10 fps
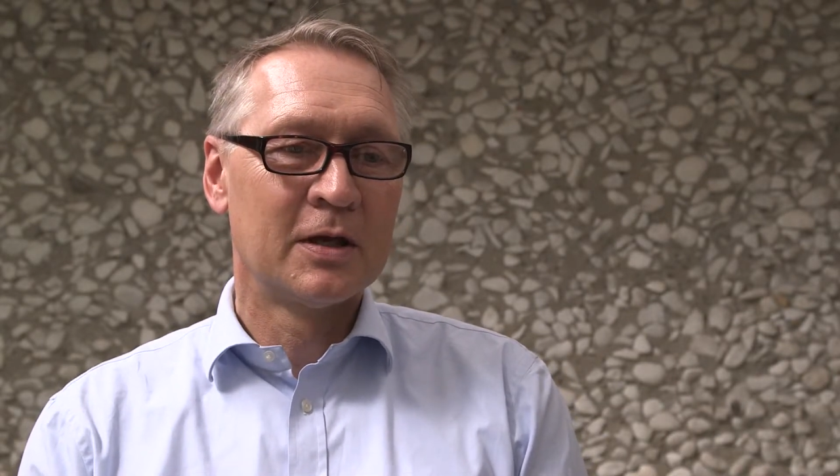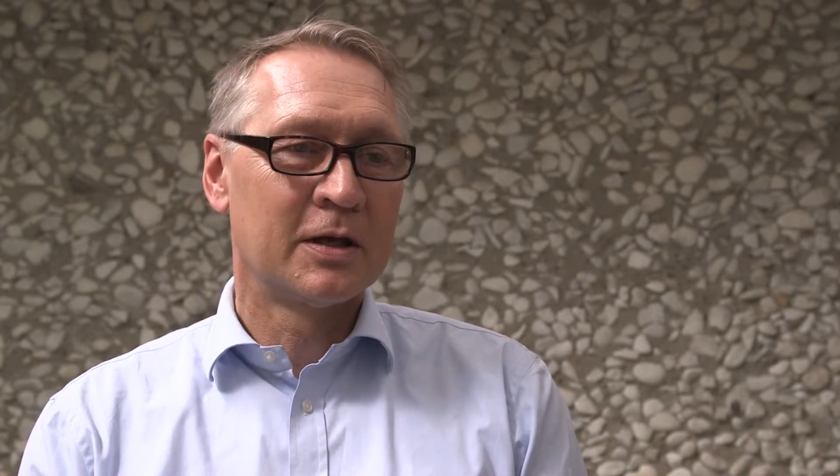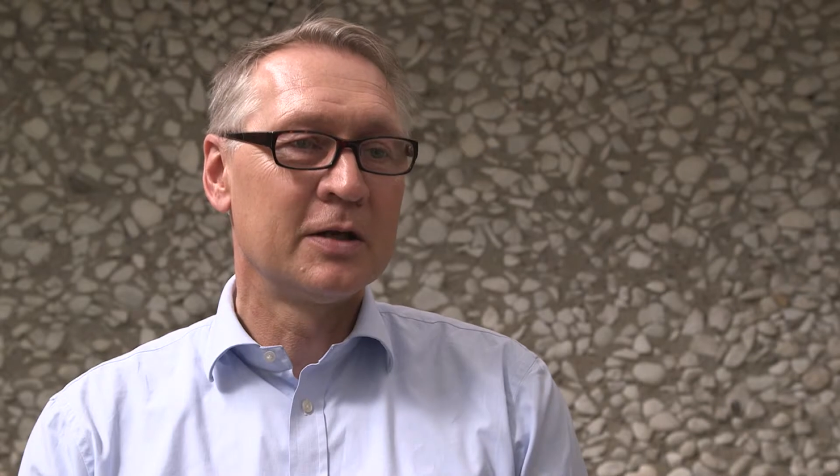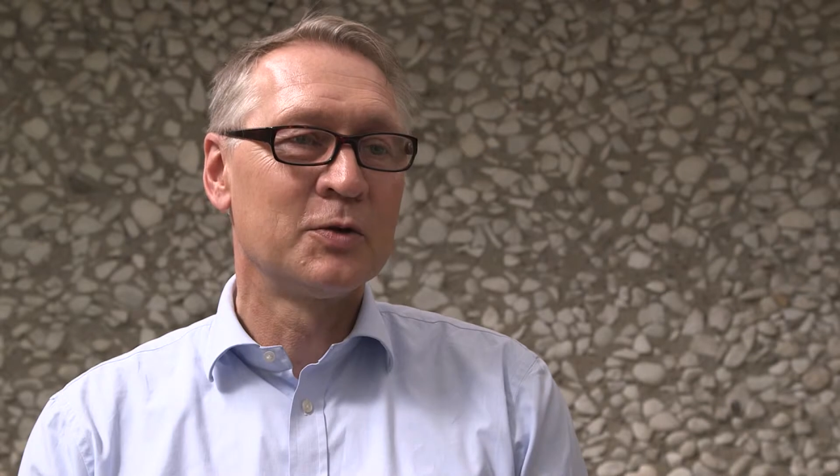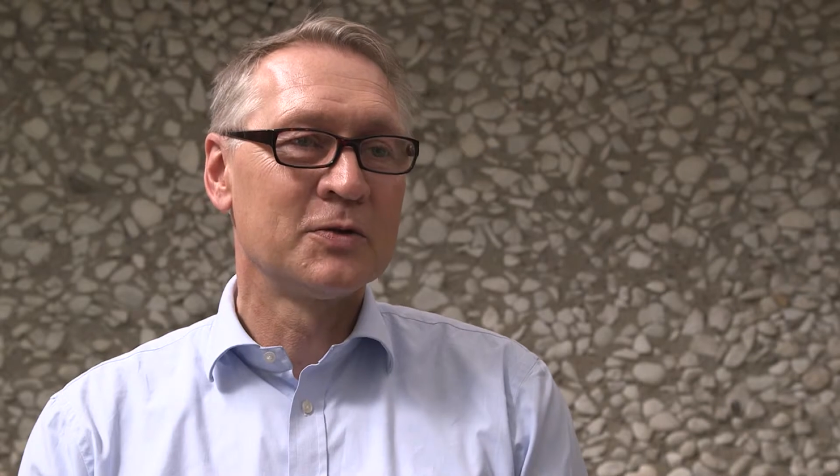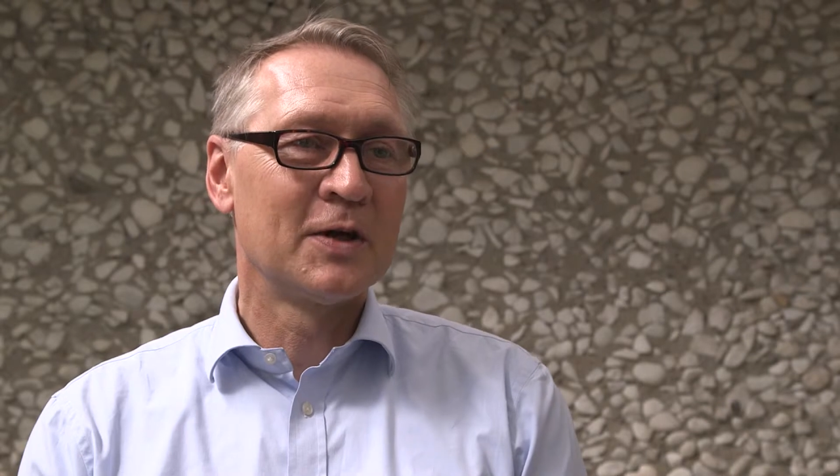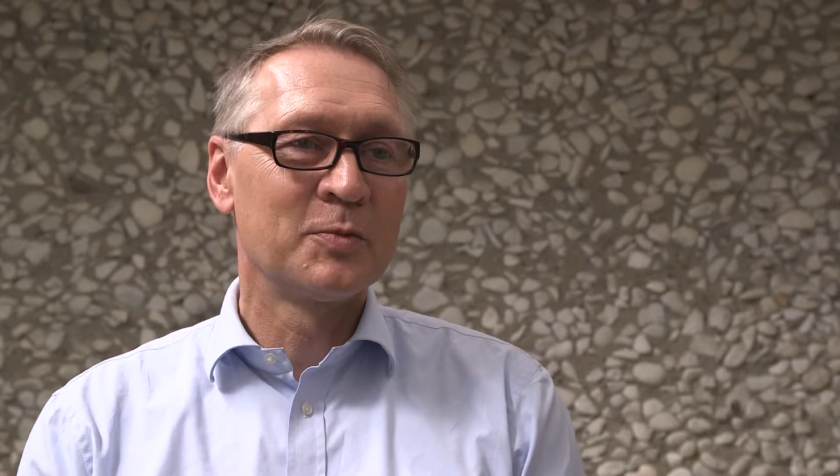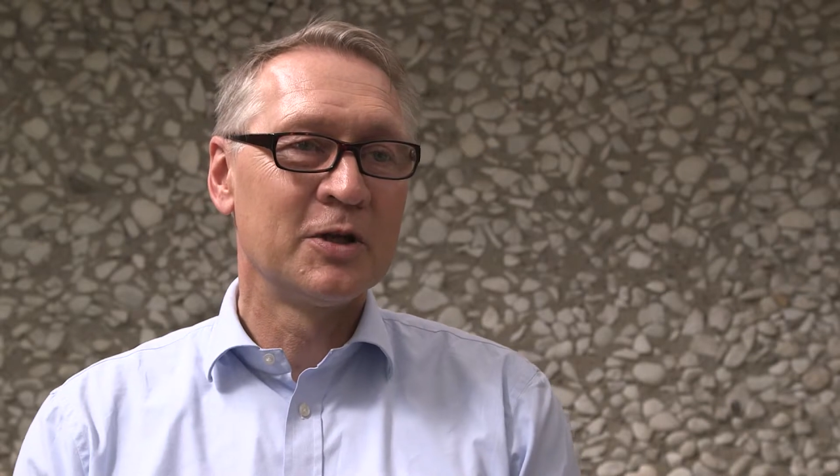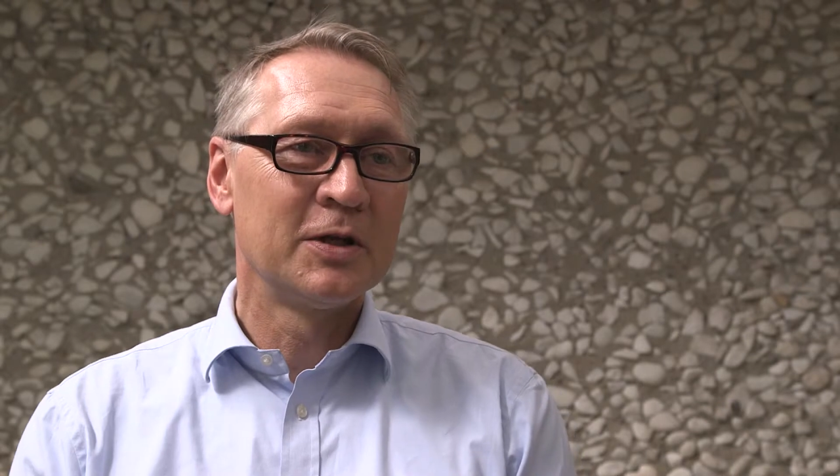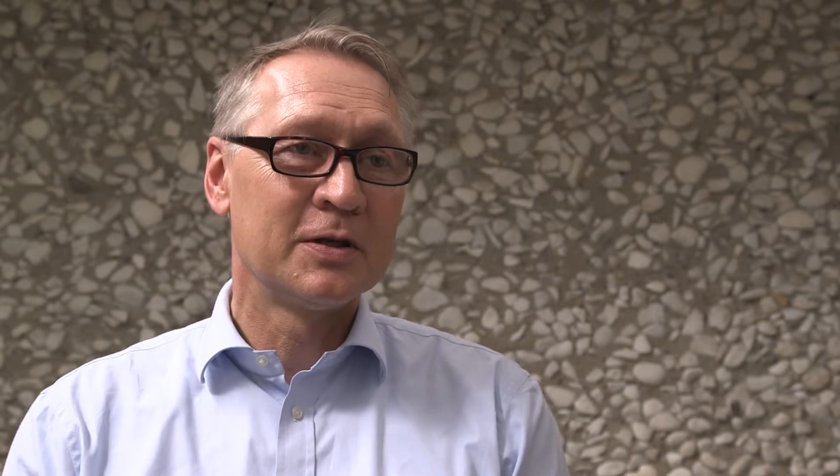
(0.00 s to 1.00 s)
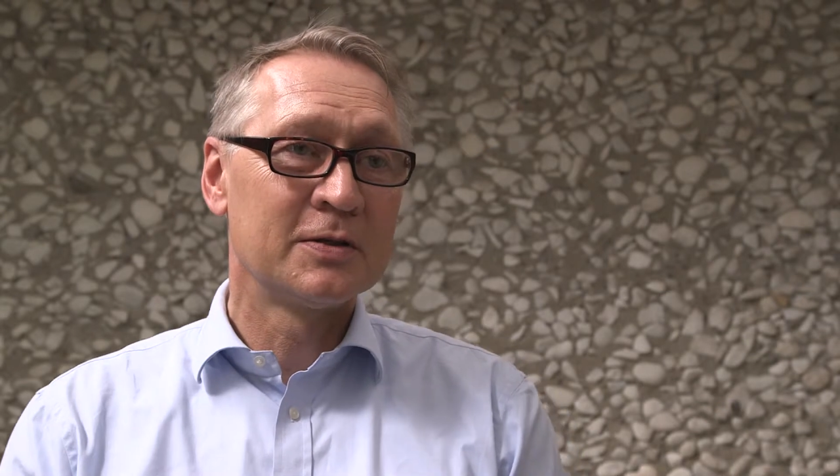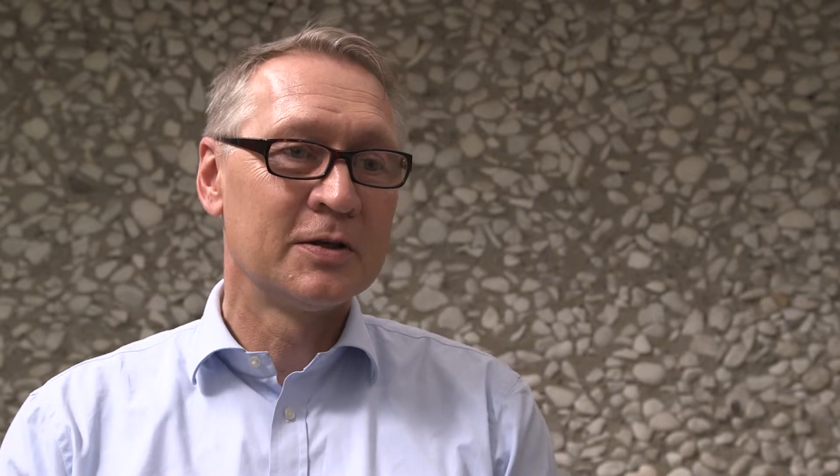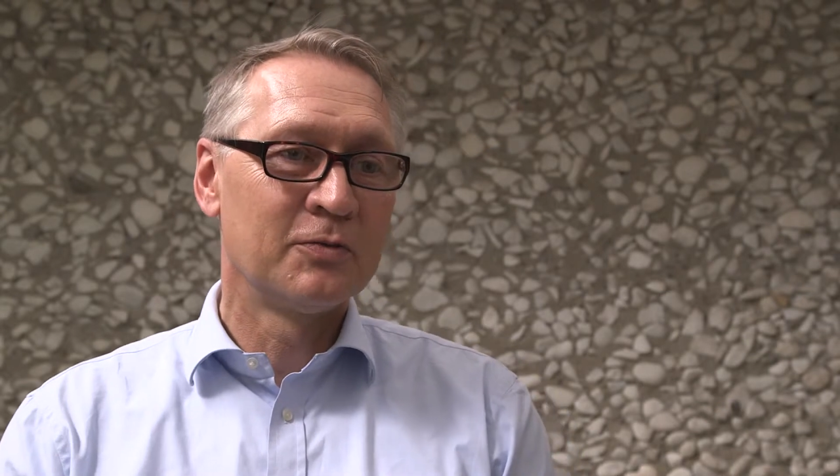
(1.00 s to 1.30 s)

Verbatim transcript: kann ich nur sagen, bin ich sehr